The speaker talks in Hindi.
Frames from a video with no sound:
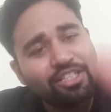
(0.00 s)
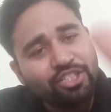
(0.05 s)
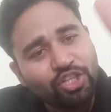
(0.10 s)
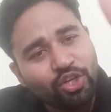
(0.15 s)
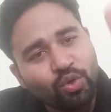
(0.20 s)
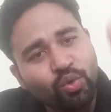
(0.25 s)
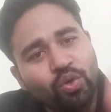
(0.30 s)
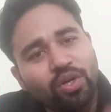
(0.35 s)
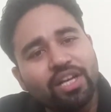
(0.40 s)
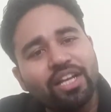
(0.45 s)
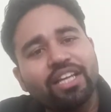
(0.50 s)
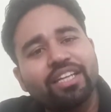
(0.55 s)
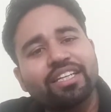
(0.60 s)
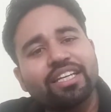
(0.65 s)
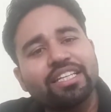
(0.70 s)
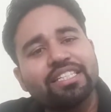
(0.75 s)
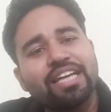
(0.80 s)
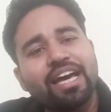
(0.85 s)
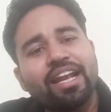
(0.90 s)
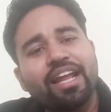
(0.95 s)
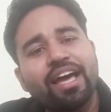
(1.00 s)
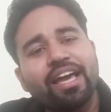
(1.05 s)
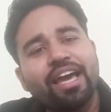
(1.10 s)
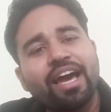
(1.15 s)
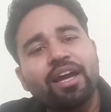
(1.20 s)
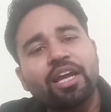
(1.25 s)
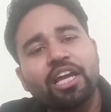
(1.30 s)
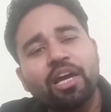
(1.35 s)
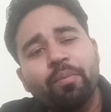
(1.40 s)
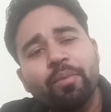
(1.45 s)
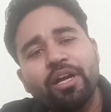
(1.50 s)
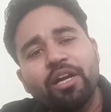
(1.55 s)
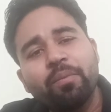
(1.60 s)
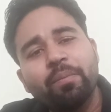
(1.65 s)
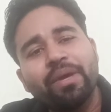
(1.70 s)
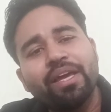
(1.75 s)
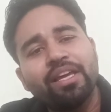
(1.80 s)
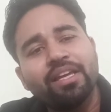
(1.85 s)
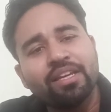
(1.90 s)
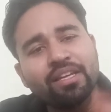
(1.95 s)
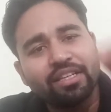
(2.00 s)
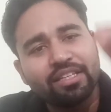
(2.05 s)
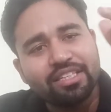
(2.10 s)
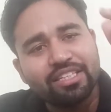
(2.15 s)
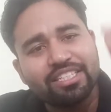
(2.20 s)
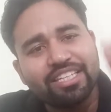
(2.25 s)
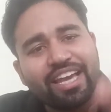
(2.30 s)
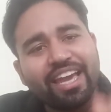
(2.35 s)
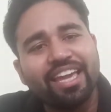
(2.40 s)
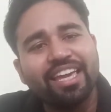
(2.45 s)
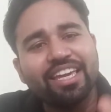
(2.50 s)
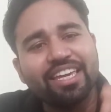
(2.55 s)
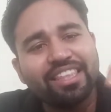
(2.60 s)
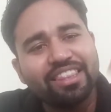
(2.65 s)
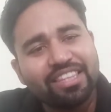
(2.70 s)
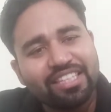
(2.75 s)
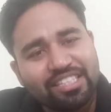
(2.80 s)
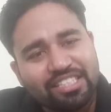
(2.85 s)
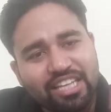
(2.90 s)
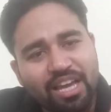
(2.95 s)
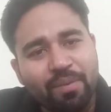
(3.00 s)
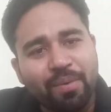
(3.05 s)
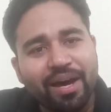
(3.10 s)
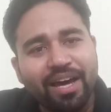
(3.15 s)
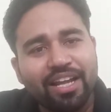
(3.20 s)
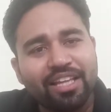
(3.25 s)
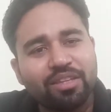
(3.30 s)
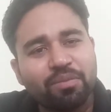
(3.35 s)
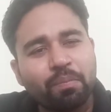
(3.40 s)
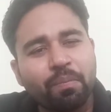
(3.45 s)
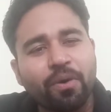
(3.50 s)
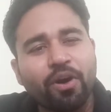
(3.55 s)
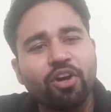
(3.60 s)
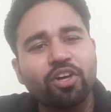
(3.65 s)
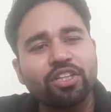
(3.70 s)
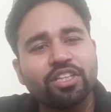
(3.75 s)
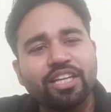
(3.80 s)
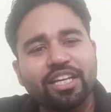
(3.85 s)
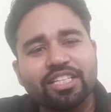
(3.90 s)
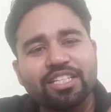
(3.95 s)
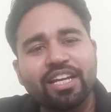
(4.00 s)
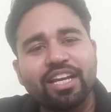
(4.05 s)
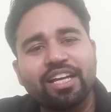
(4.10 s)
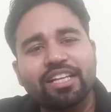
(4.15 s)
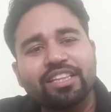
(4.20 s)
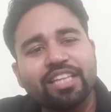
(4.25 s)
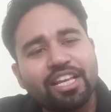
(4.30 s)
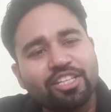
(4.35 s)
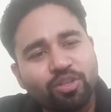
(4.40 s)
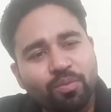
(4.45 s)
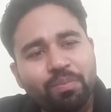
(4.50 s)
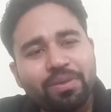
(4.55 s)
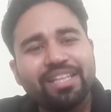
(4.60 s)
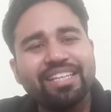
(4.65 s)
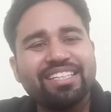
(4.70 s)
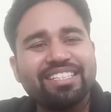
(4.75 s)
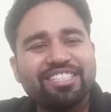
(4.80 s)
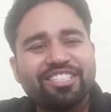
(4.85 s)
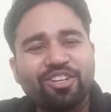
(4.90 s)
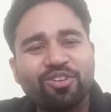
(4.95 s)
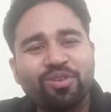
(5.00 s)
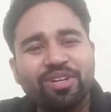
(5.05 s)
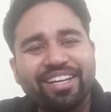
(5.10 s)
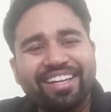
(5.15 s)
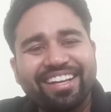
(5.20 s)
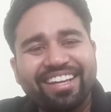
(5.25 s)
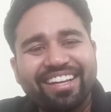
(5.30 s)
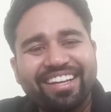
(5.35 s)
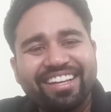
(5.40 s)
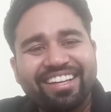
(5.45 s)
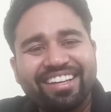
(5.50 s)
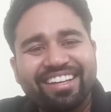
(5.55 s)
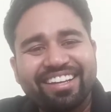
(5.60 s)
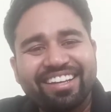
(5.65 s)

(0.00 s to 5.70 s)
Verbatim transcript: जरूर लिख के जाना यहाँ कमेंट में जय हिंद जय भारत बहुत ही अच्छा लगता है सो प्लीज़ जरूर लिखना